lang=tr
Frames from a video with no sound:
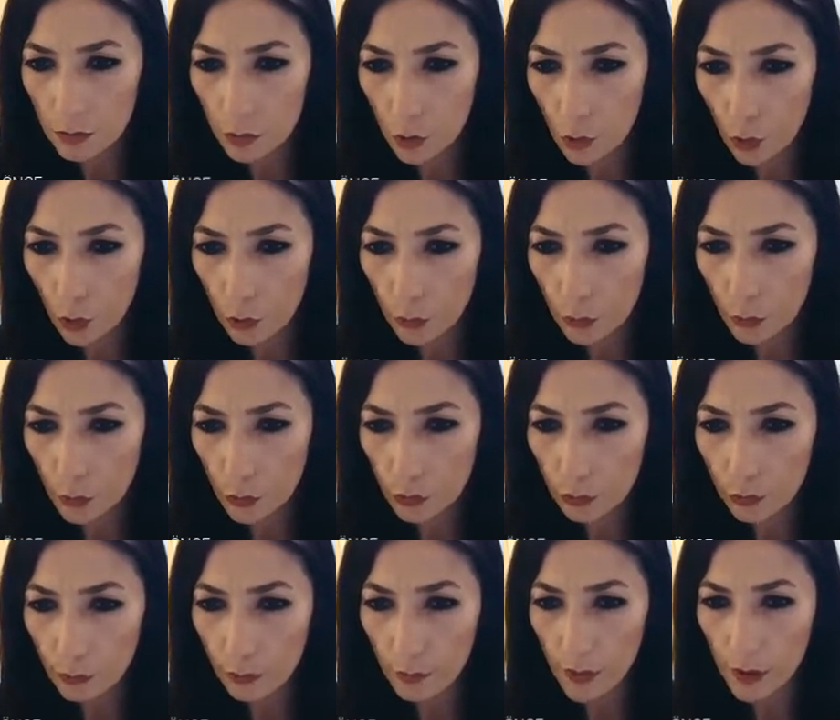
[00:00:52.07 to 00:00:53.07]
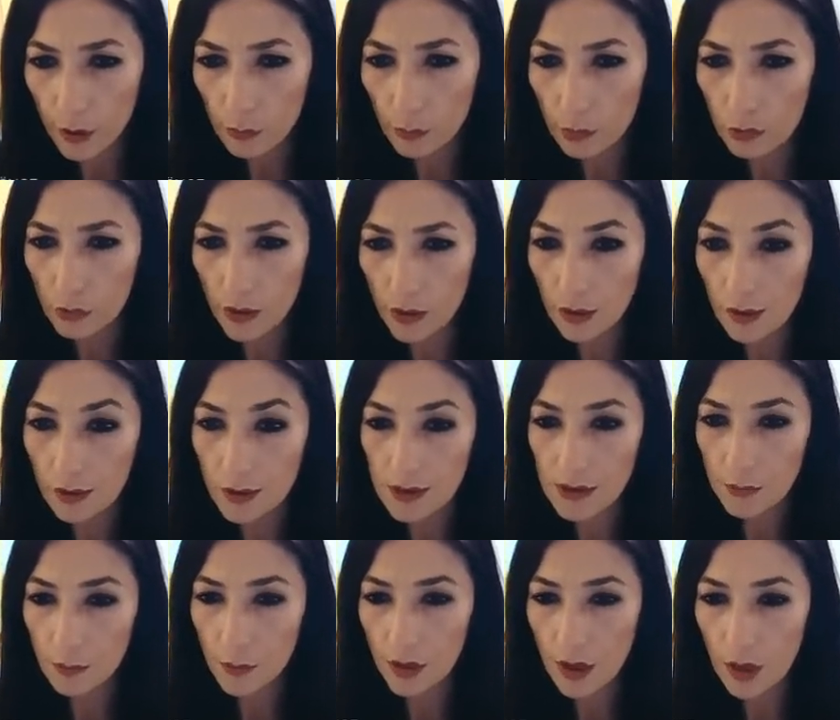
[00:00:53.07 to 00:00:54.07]
görmüyorum ben burada.
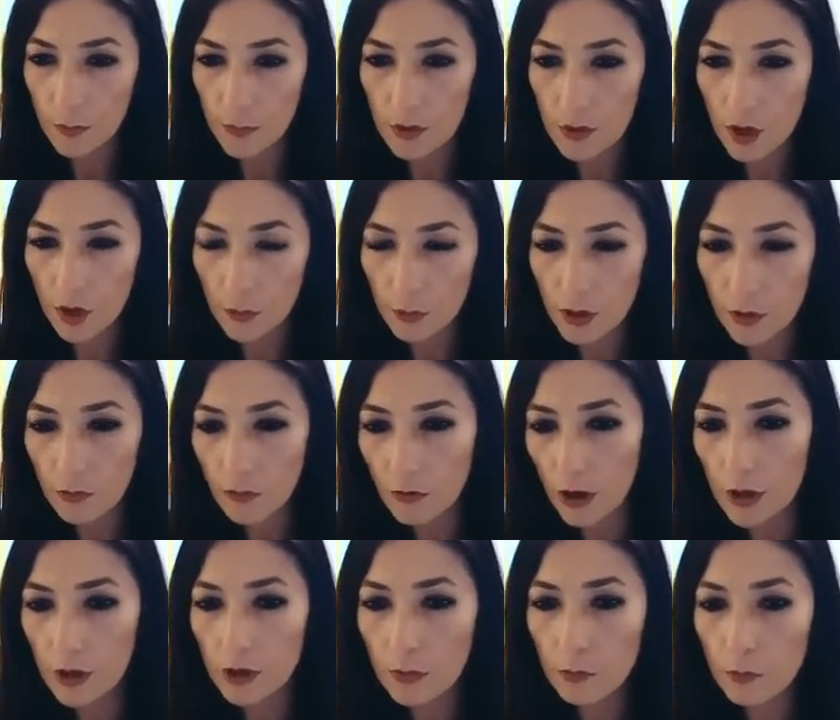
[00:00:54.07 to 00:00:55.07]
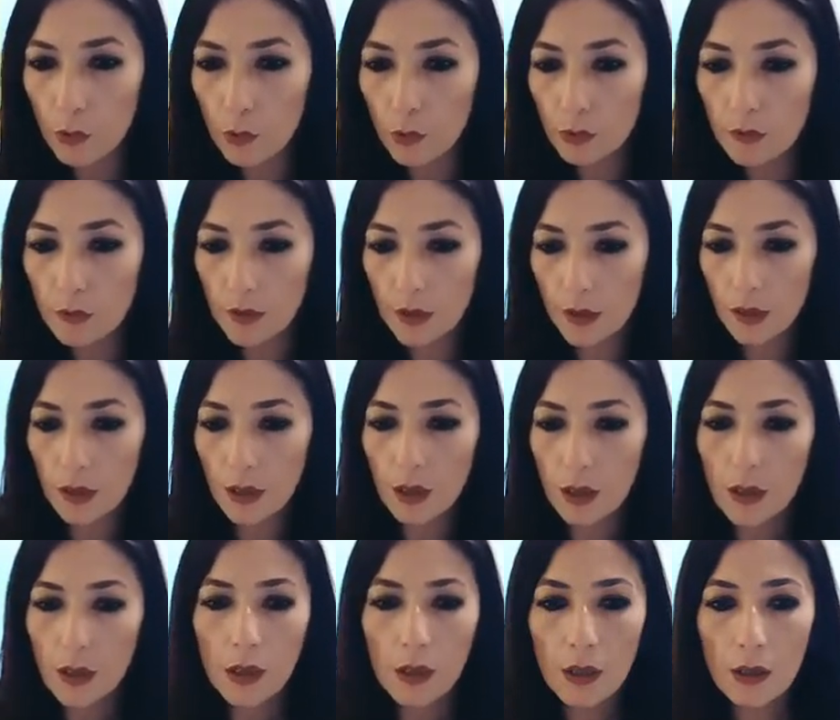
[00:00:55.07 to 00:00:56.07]
Herkese bakamayacağım kim var kim yok diye.
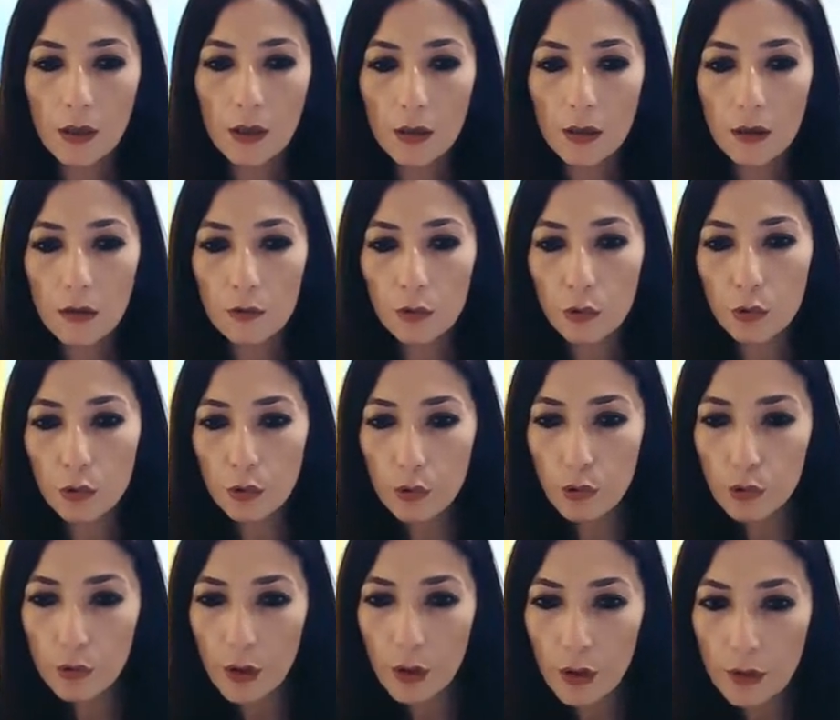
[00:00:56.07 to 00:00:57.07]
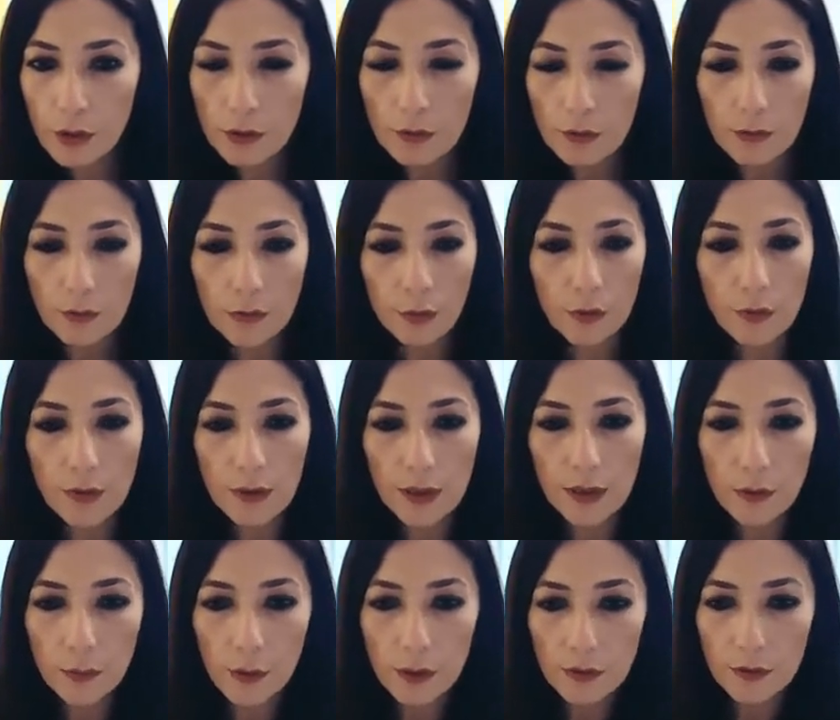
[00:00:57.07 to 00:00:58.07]
E, Duygu Ünal, Türk Dili
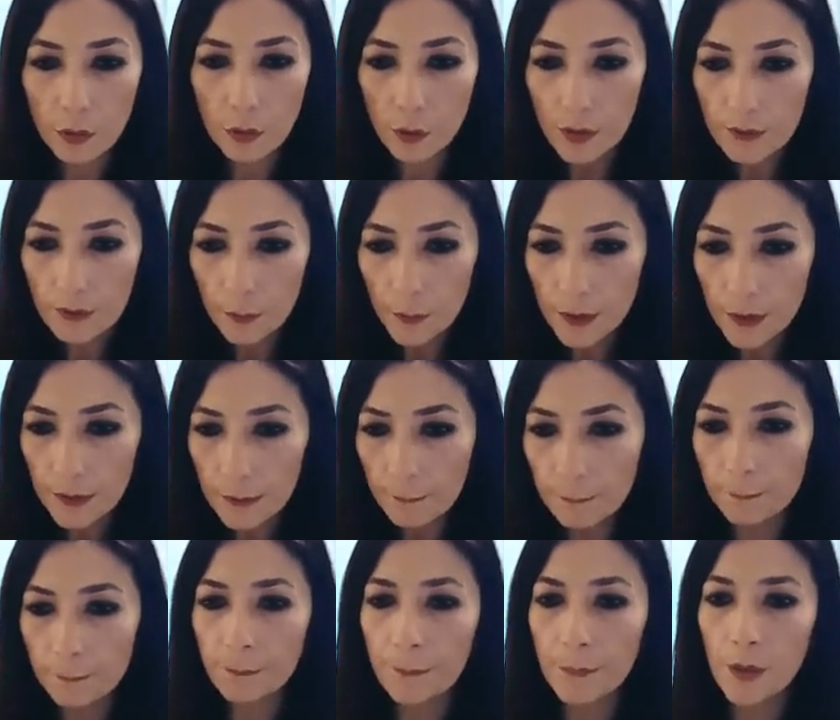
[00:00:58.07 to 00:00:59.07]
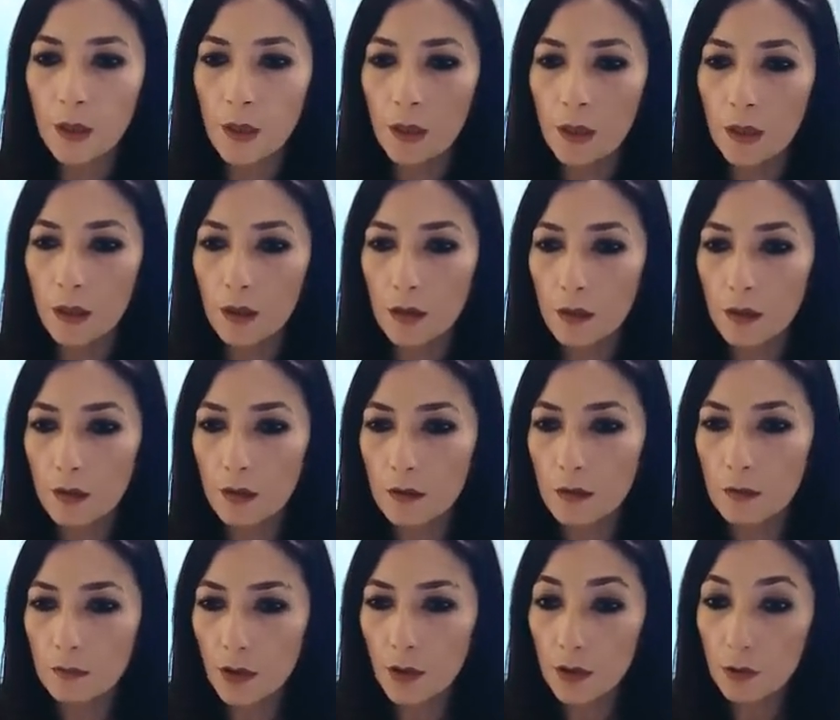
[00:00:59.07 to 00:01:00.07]
Edebiyatı öğretmeniyim.
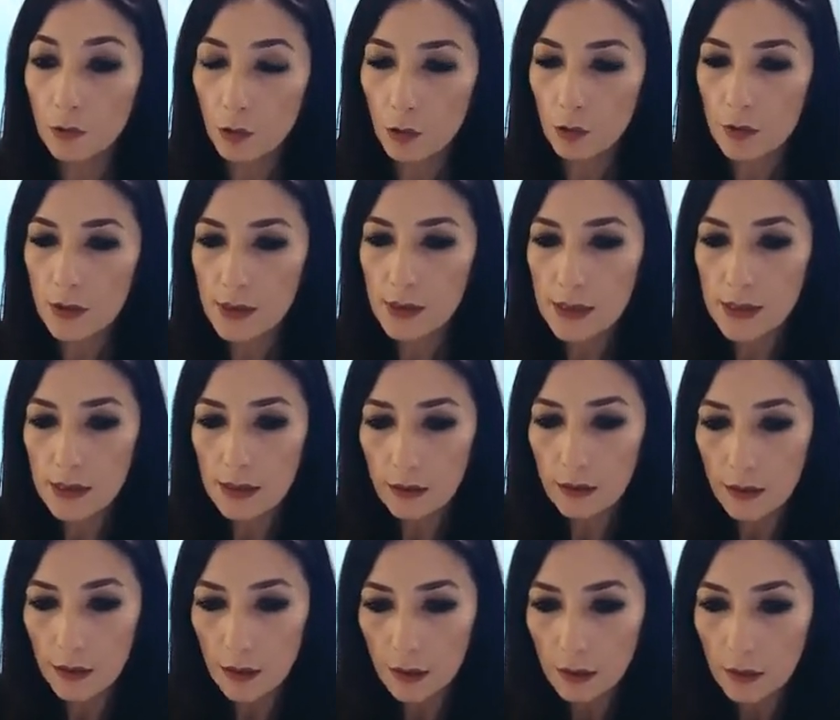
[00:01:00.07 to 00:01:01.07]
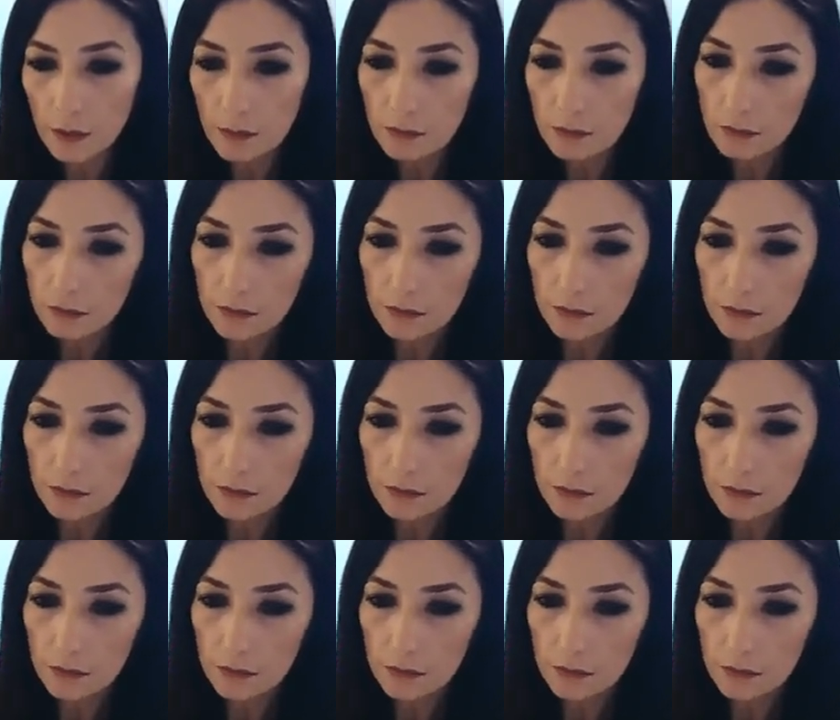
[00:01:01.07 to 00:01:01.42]
E, Anadolu Lisesi'nde.